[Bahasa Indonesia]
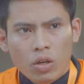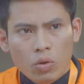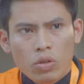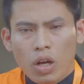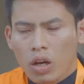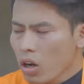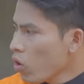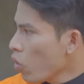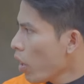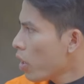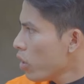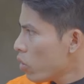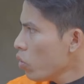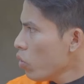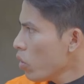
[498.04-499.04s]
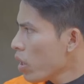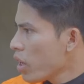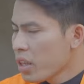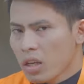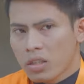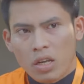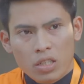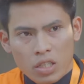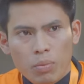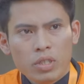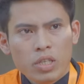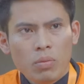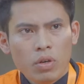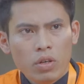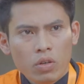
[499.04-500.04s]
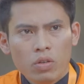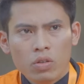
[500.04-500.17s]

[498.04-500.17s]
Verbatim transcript: Ya udah, kalau kayak gitu kita cari sama-sama